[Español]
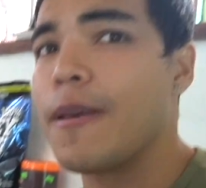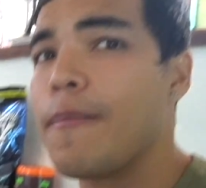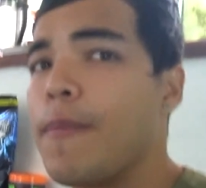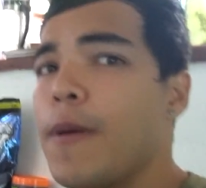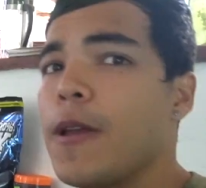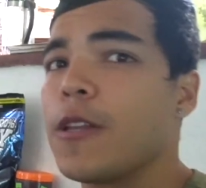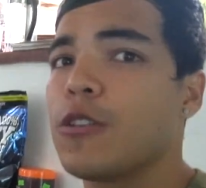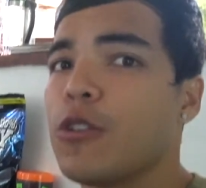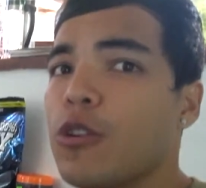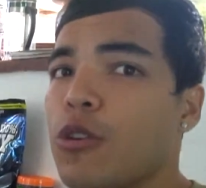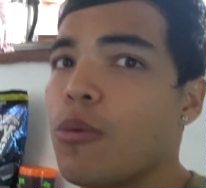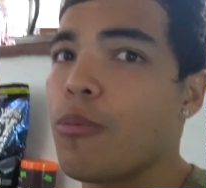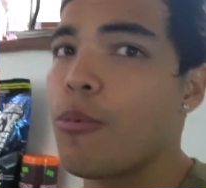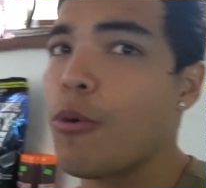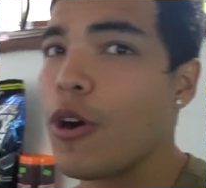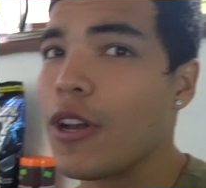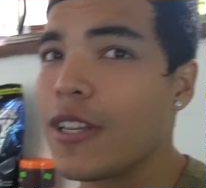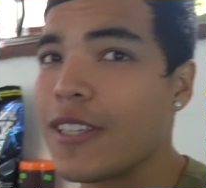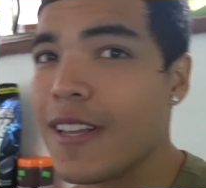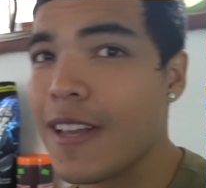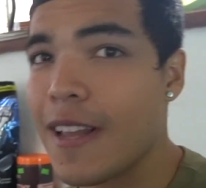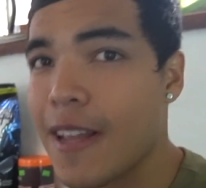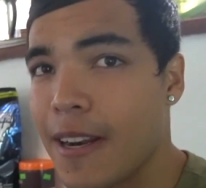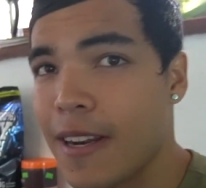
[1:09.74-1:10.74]
de pecho no puedo
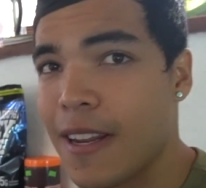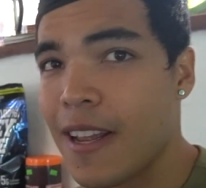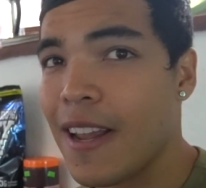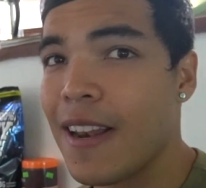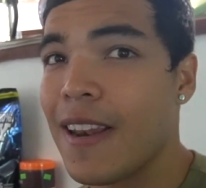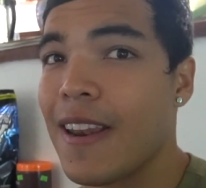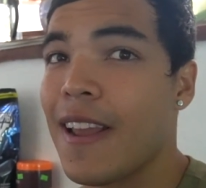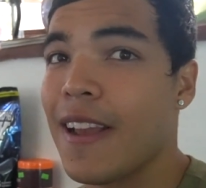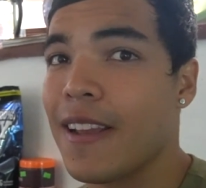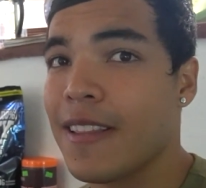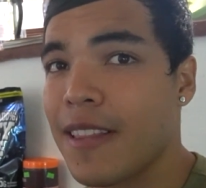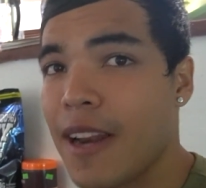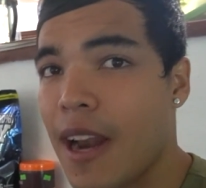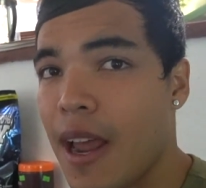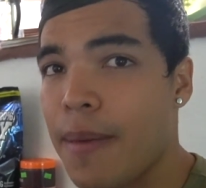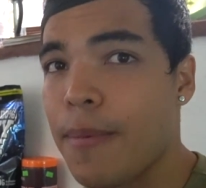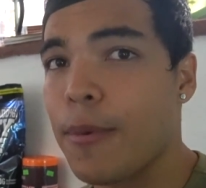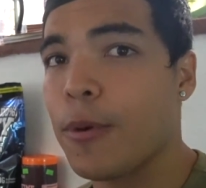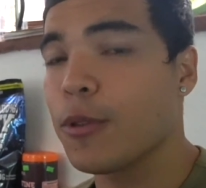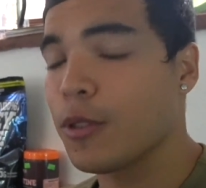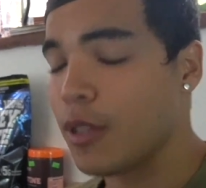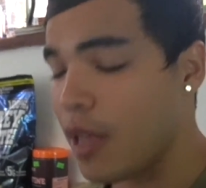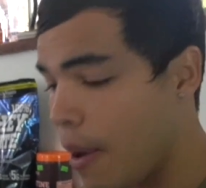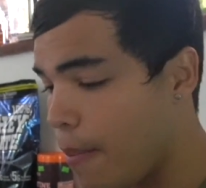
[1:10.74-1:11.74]
hacer leg
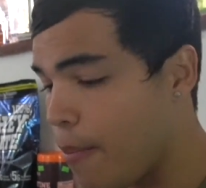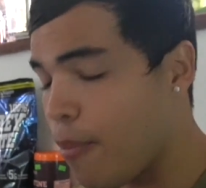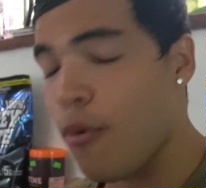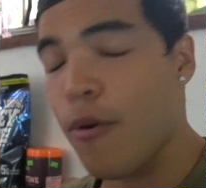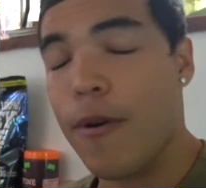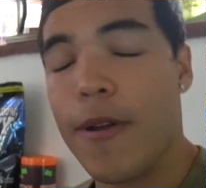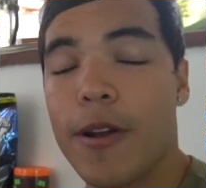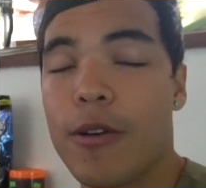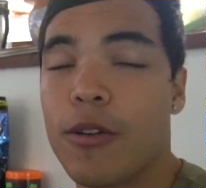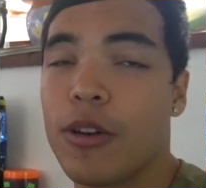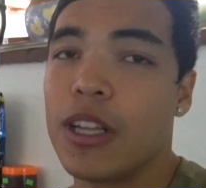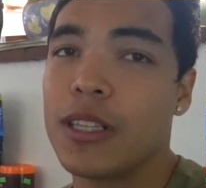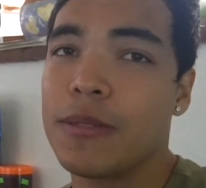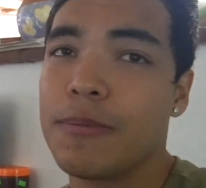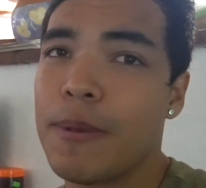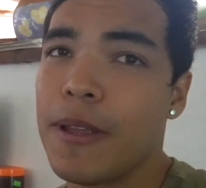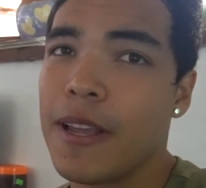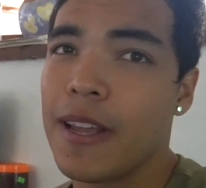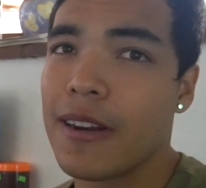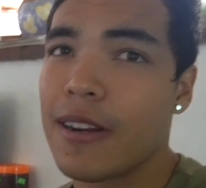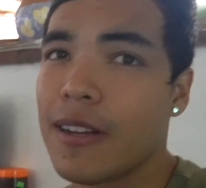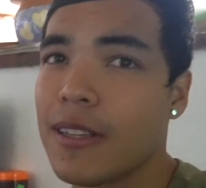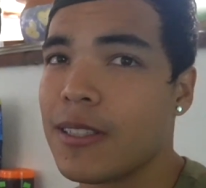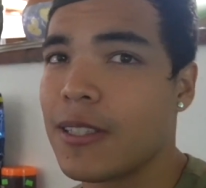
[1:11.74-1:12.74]
drive, o sea, empuje con las
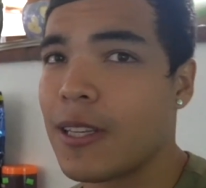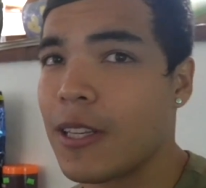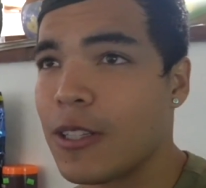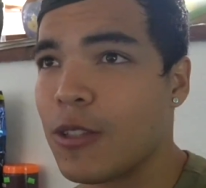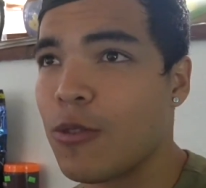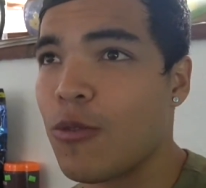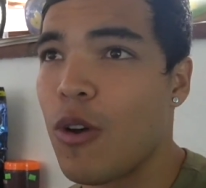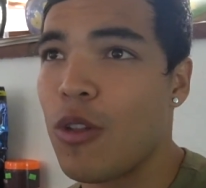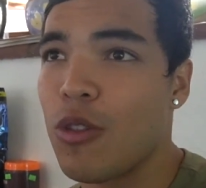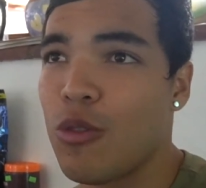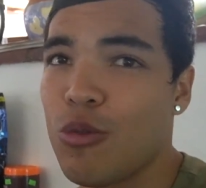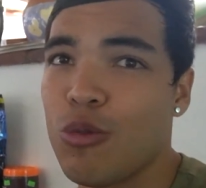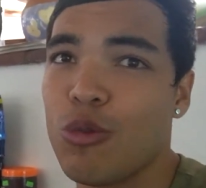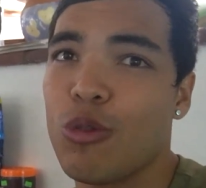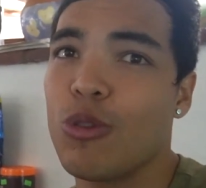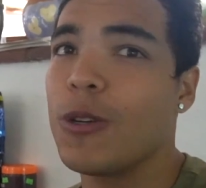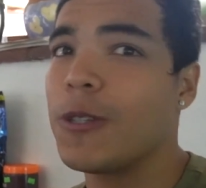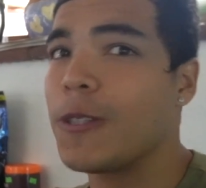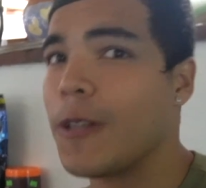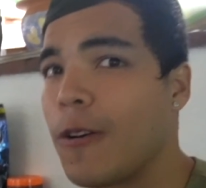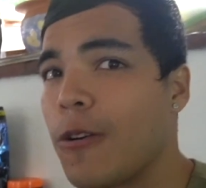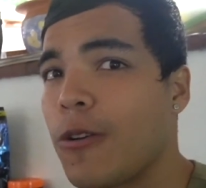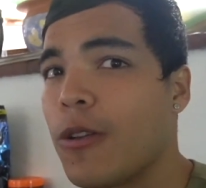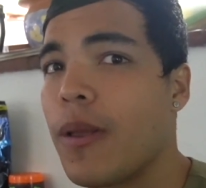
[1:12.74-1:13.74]
piernas, que es cuando uno
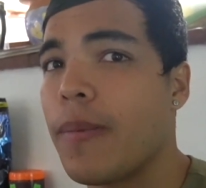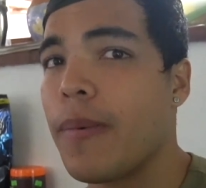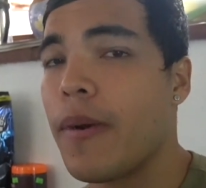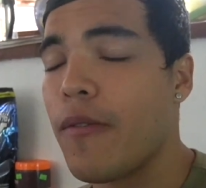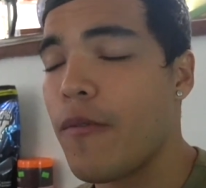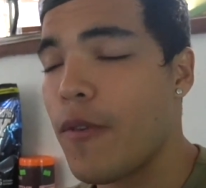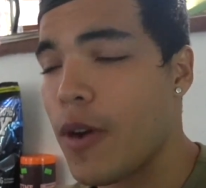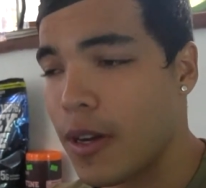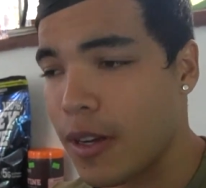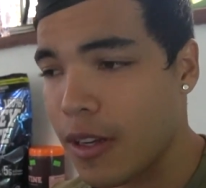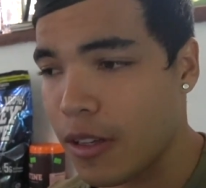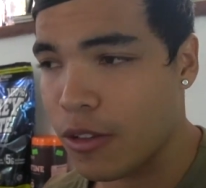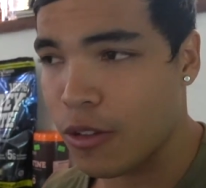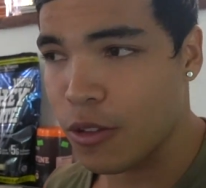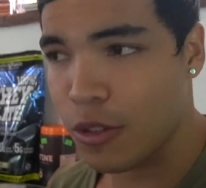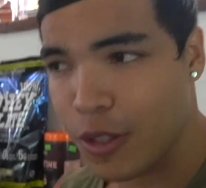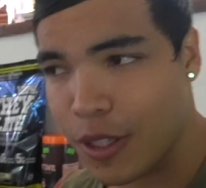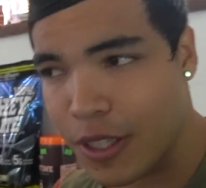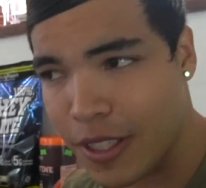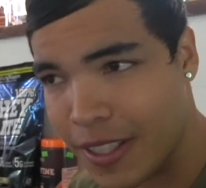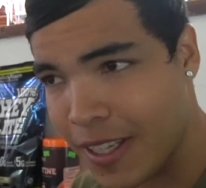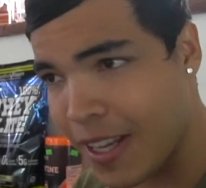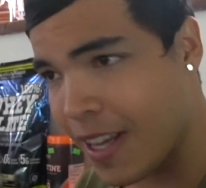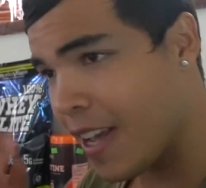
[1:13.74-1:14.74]
desarrolla más fuerza.
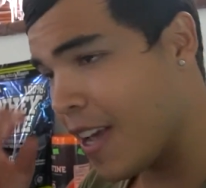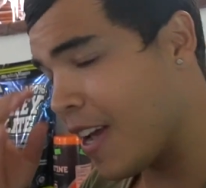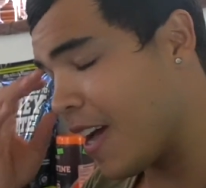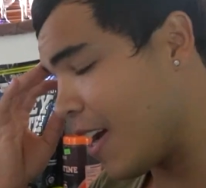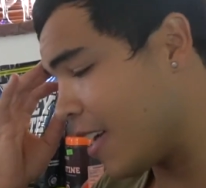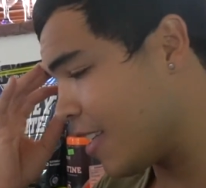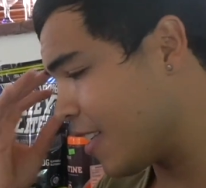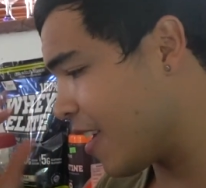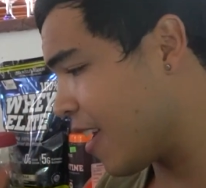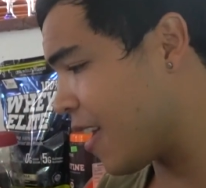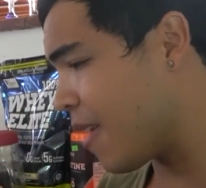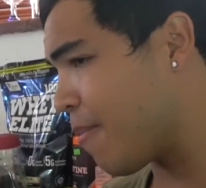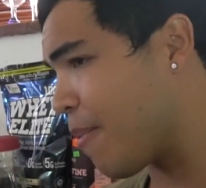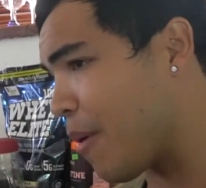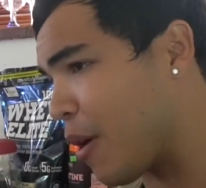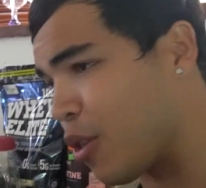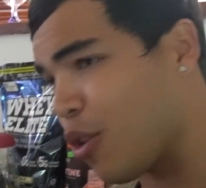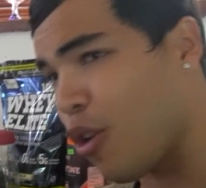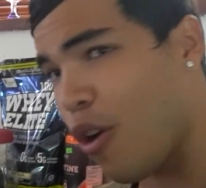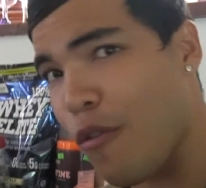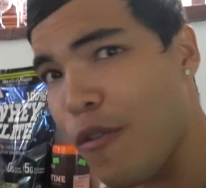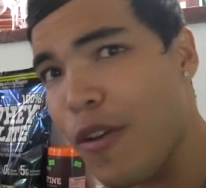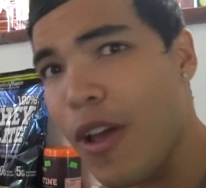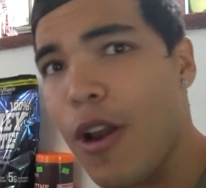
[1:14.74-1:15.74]
Entonces, hacer
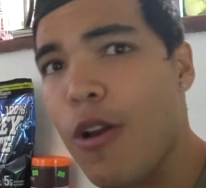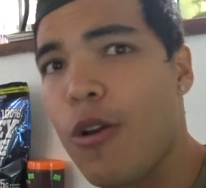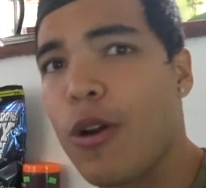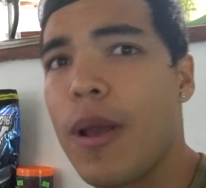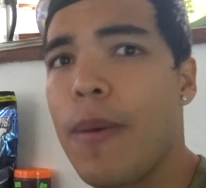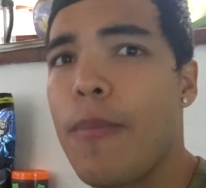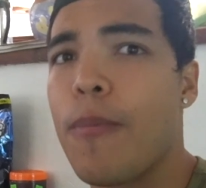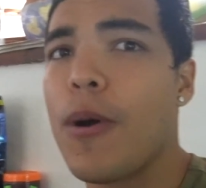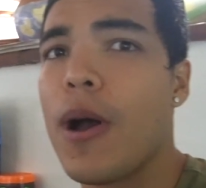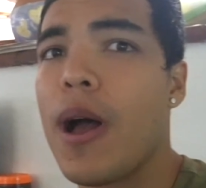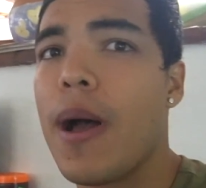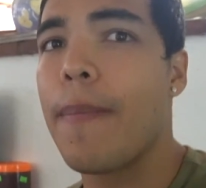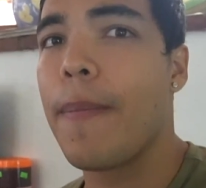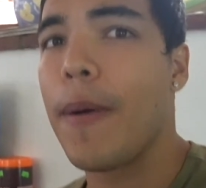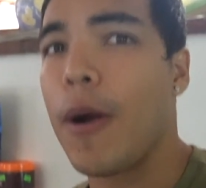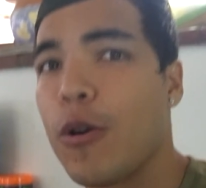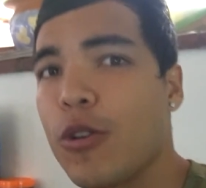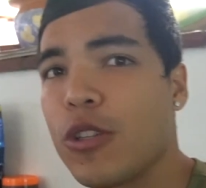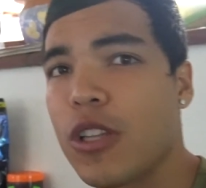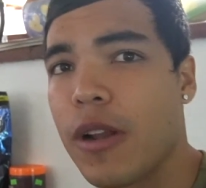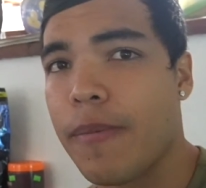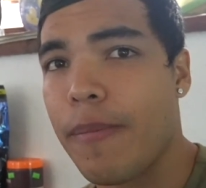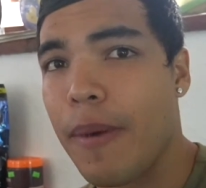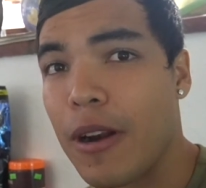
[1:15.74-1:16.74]
hipertrofia lo que pueda para
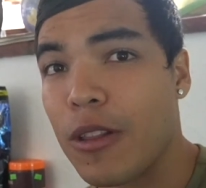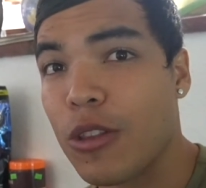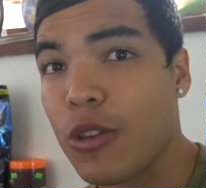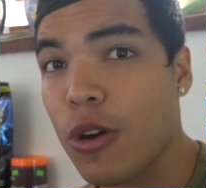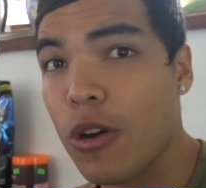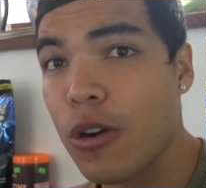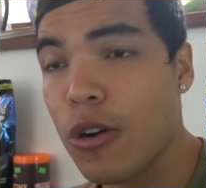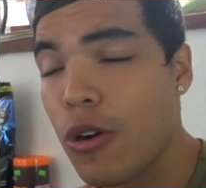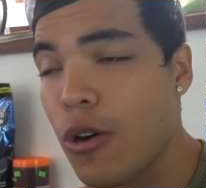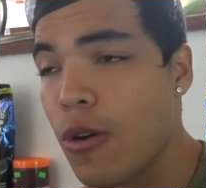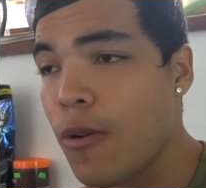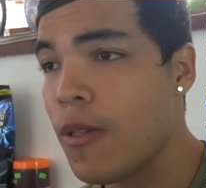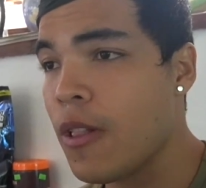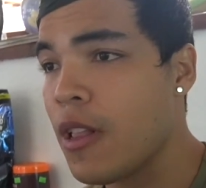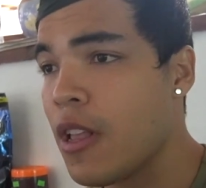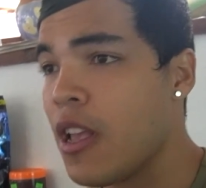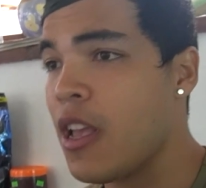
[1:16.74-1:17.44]
conservar tono.